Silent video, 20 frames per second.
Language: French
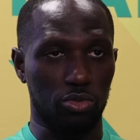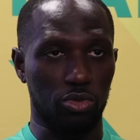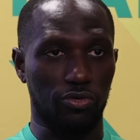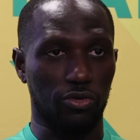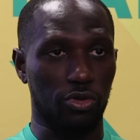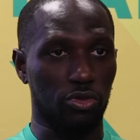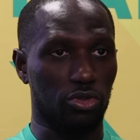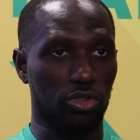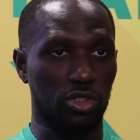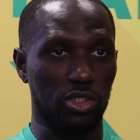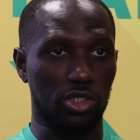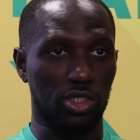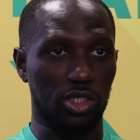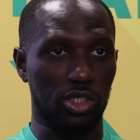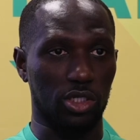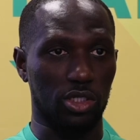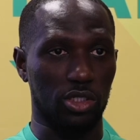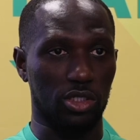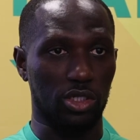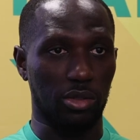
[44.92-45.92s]
de France aussi,
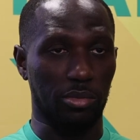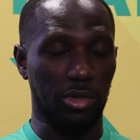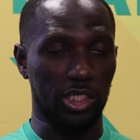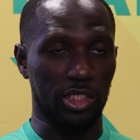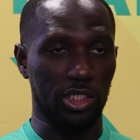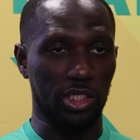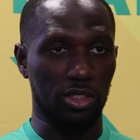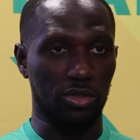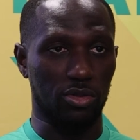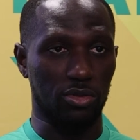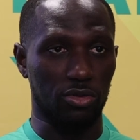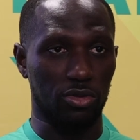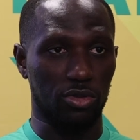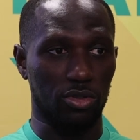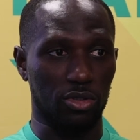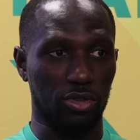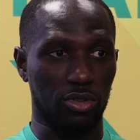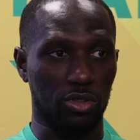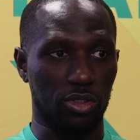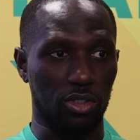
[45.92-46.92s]
c'est magique. Donc
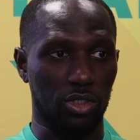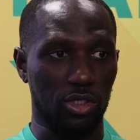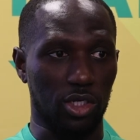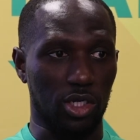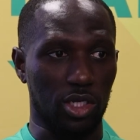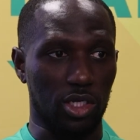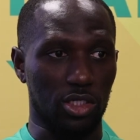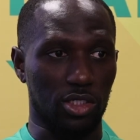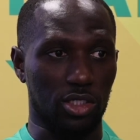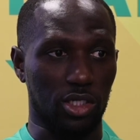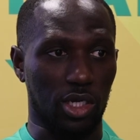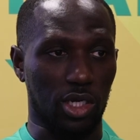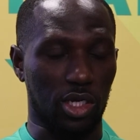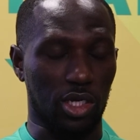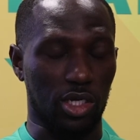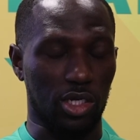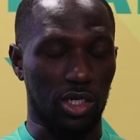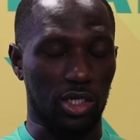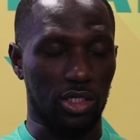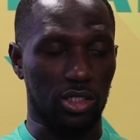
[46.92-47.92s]
euh,
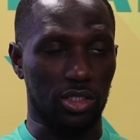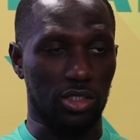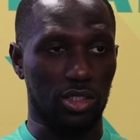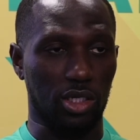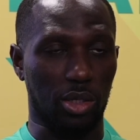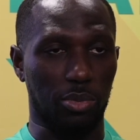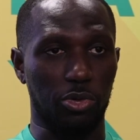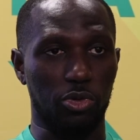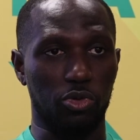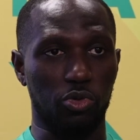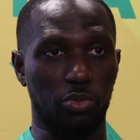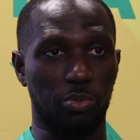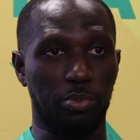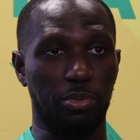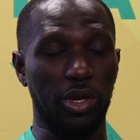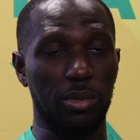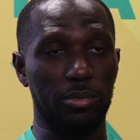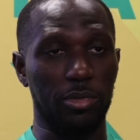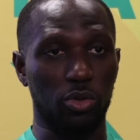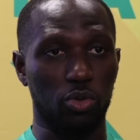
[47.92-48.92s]
ça, ça peut nous
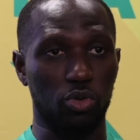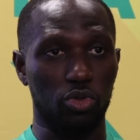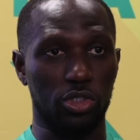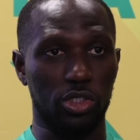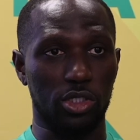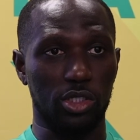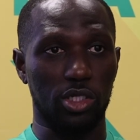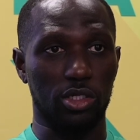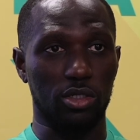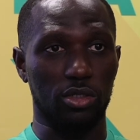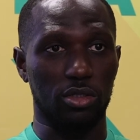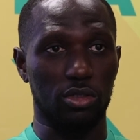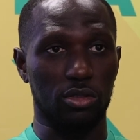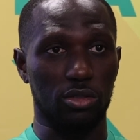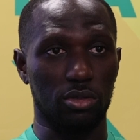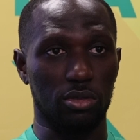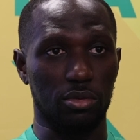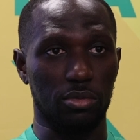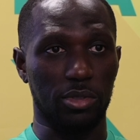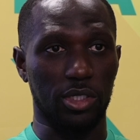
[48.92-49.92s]
permettre aussi
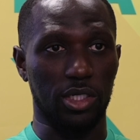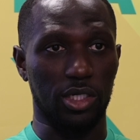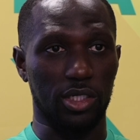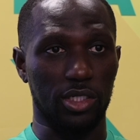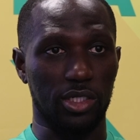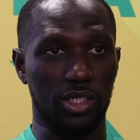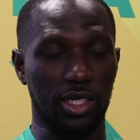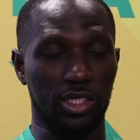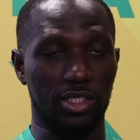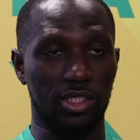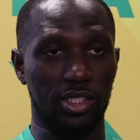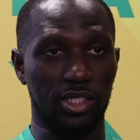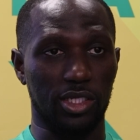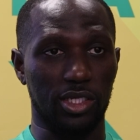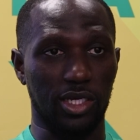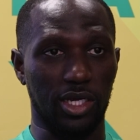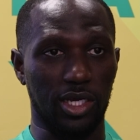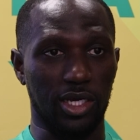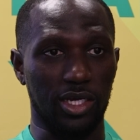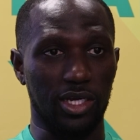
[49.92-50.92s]
ben,
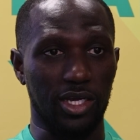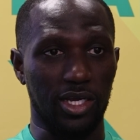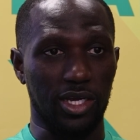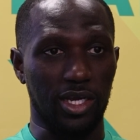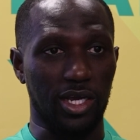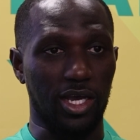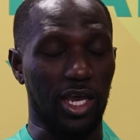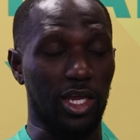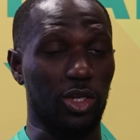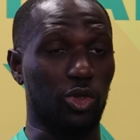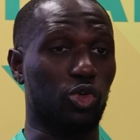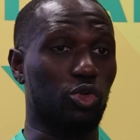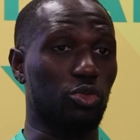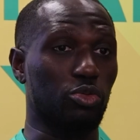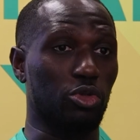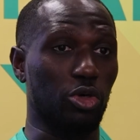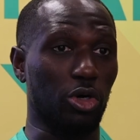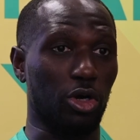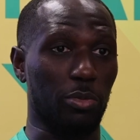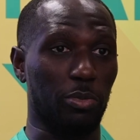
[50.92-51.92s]
d'accéder à, à, une Coupe
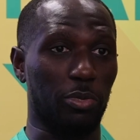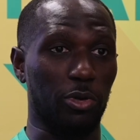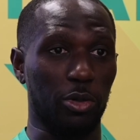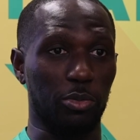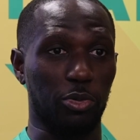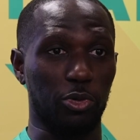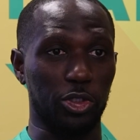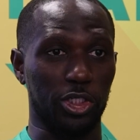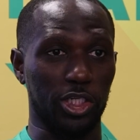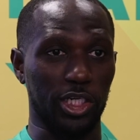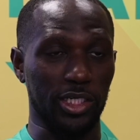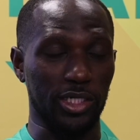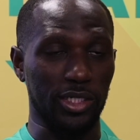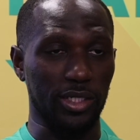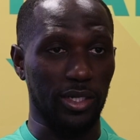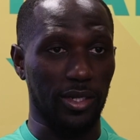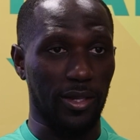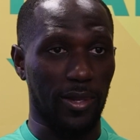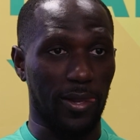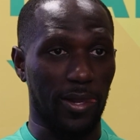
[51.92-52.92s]
d'Europe l'an prochain.
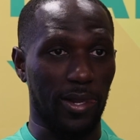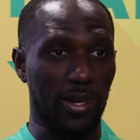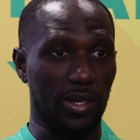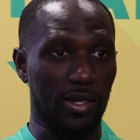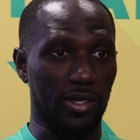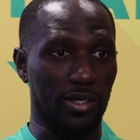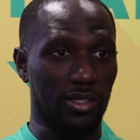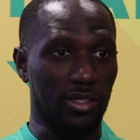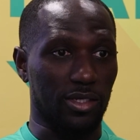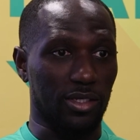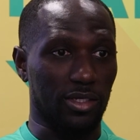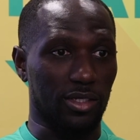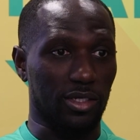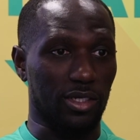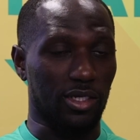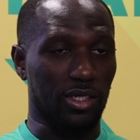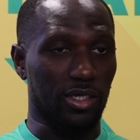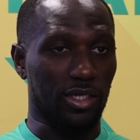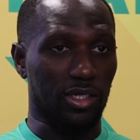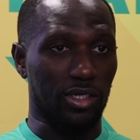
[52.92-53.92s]

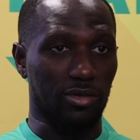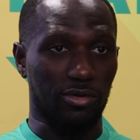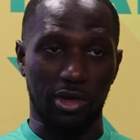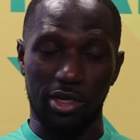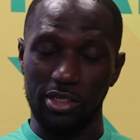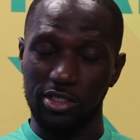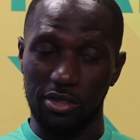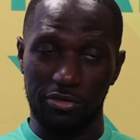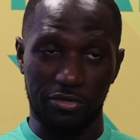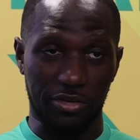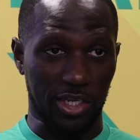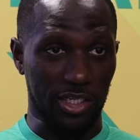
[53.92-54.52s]
Et voilà, ça fait